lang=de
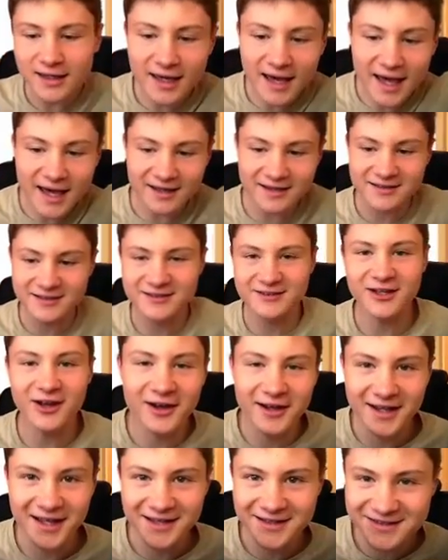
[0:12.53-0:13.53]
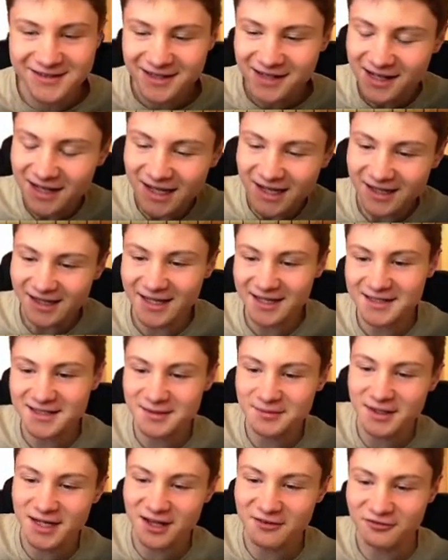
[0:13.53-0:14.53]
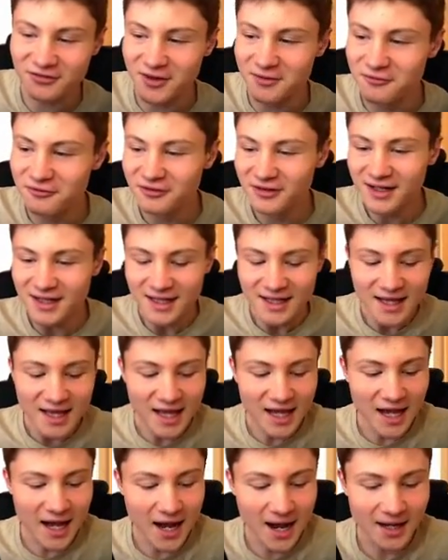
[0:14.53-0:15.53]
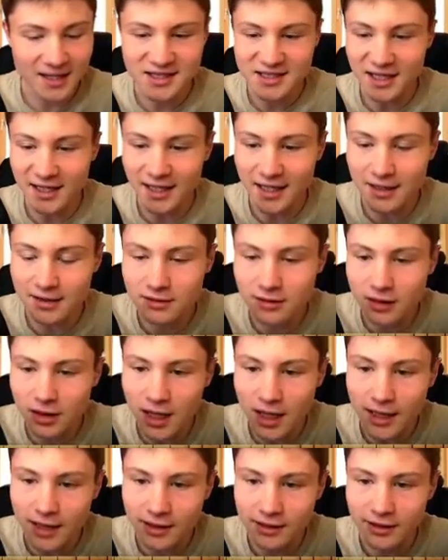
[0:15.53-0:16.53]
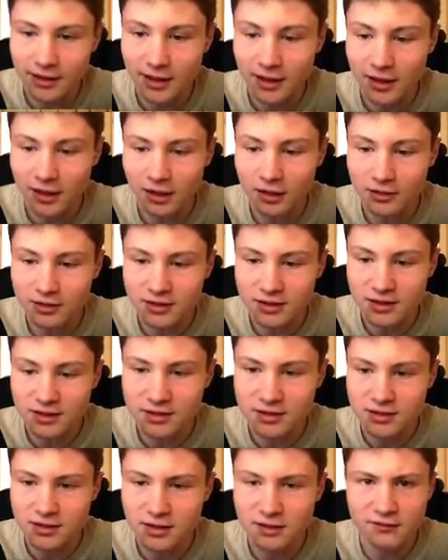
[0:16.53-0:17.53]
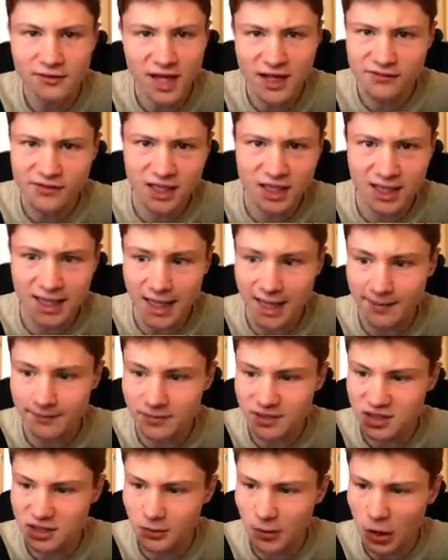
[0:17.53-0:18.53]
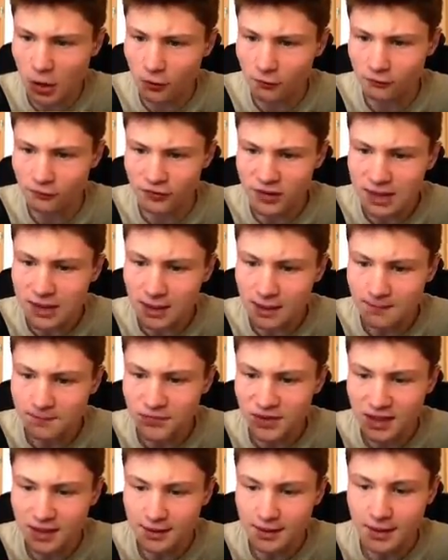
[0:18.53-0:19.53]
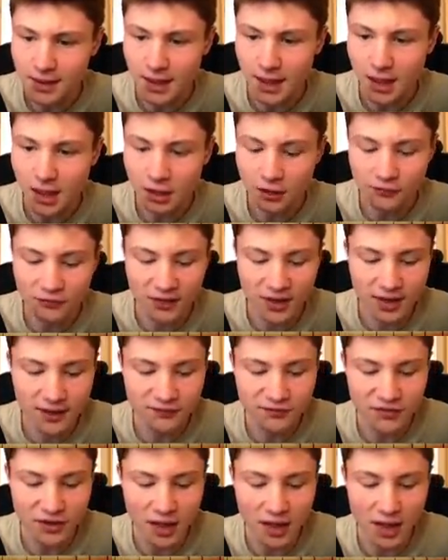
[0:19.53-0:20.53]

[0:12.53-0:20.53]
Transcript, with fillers: Guests. So, jetzt geht's hier mit F5 äh, zu einer neuen Runde Survival Games Nummer 4 auf äh, The